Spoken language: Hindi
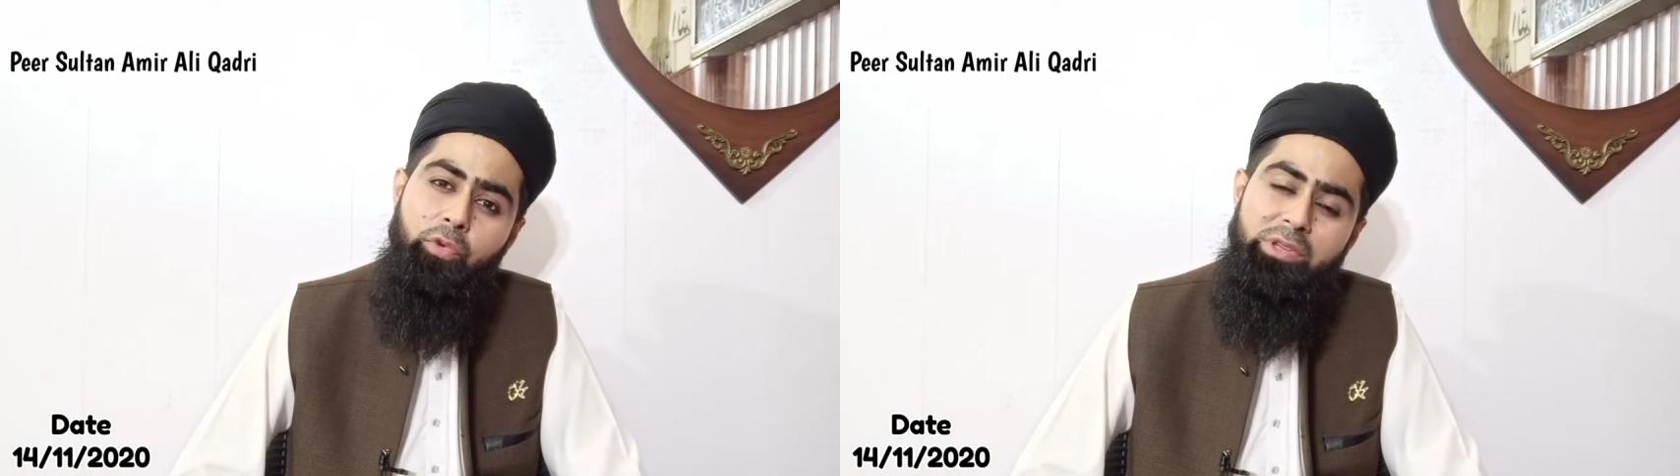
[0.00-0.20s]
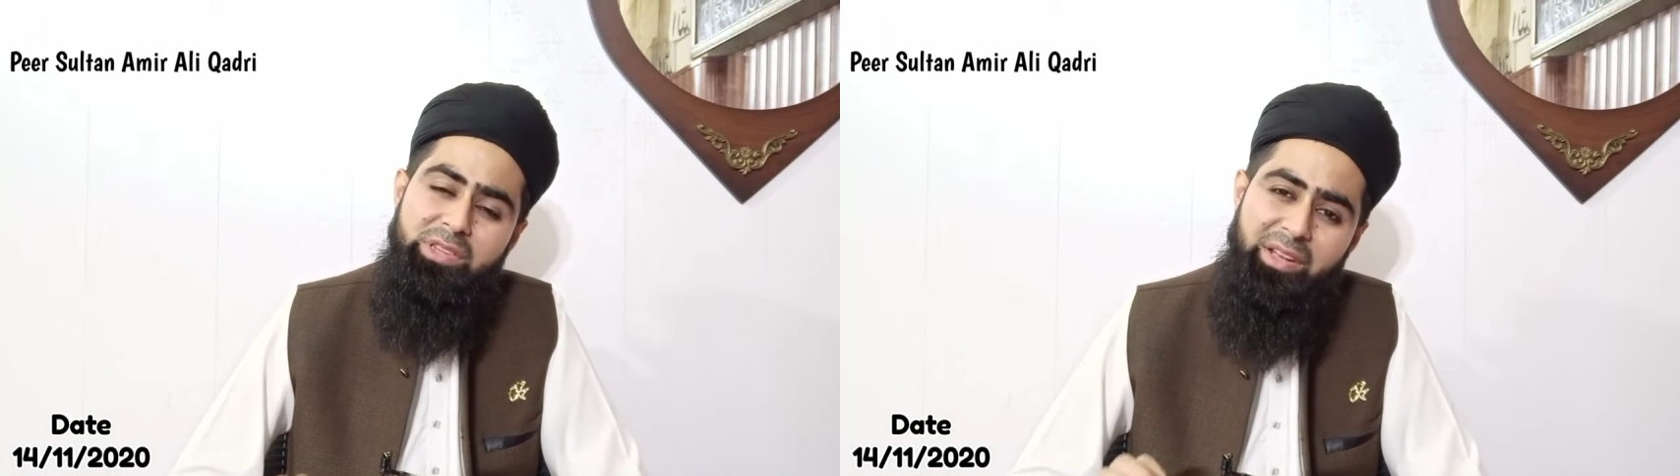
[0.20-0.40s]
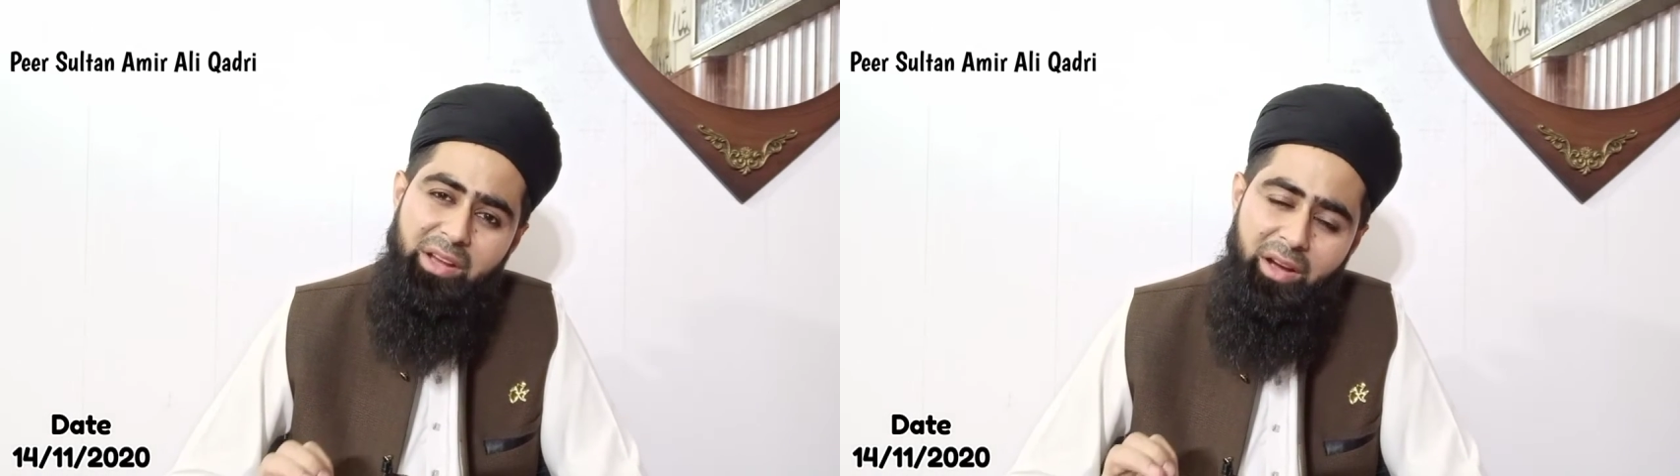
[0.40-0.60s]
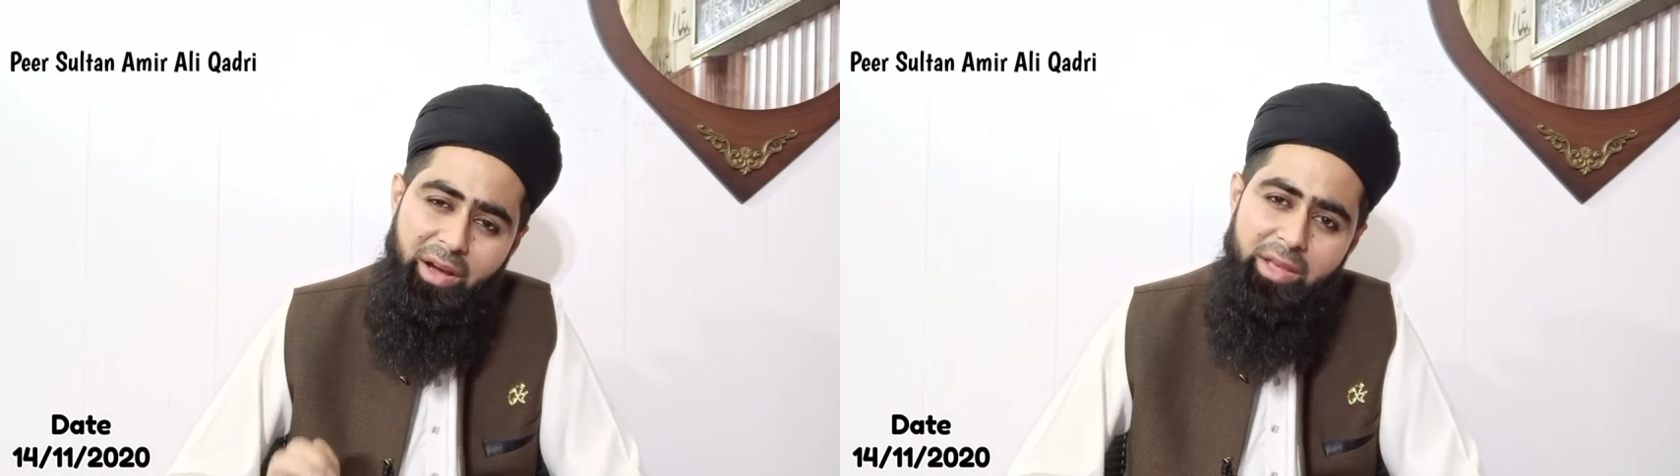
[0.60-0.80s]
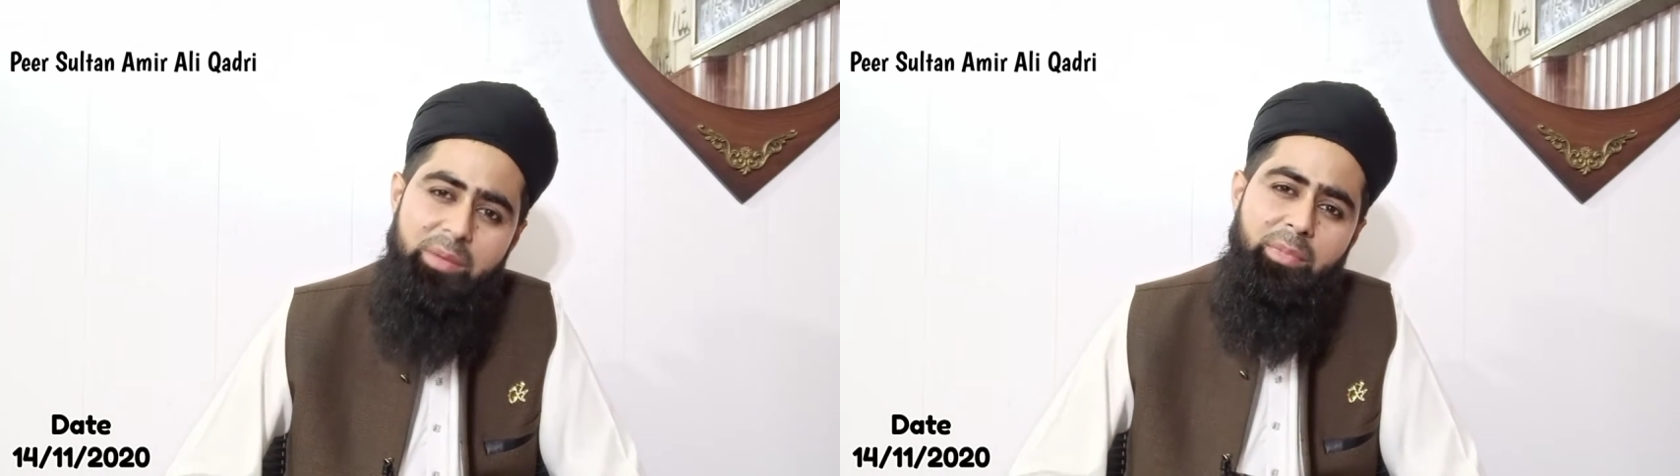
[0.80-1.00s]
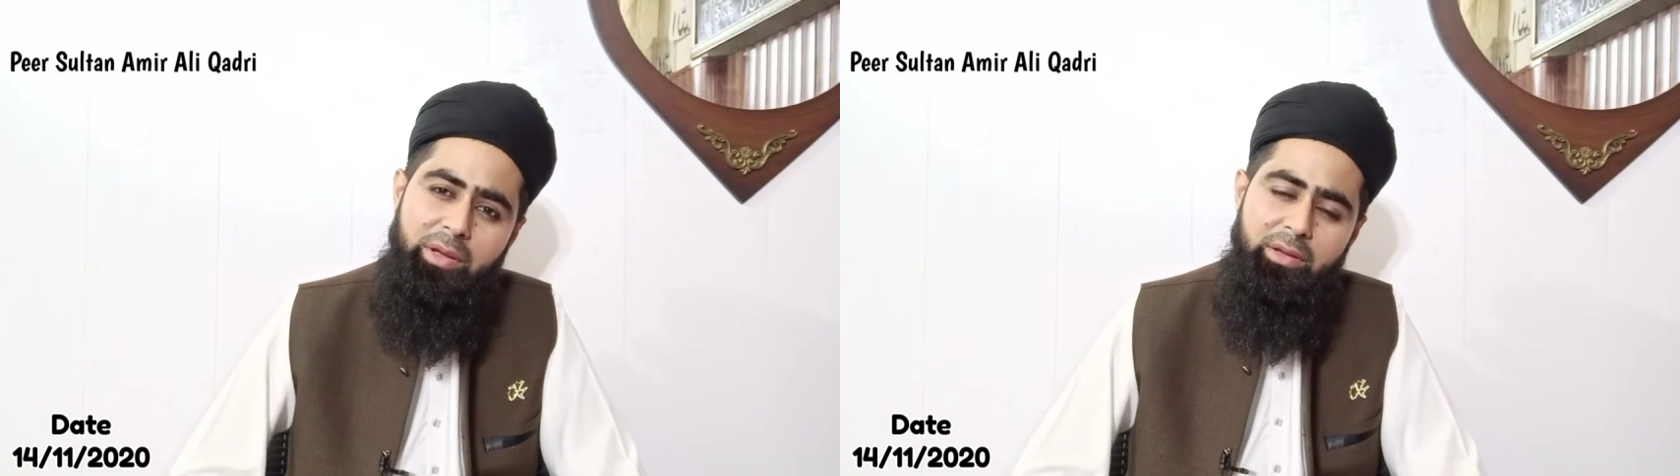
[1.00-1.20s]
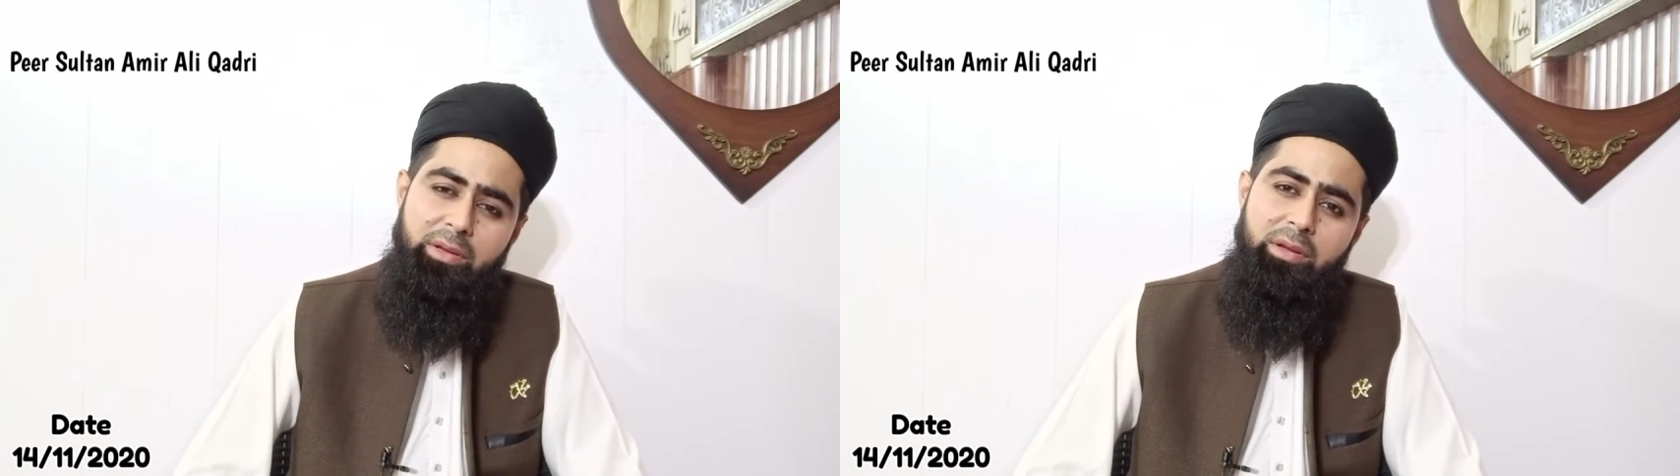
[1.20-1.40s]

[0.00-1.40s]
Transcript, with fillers: वो तन्हाई में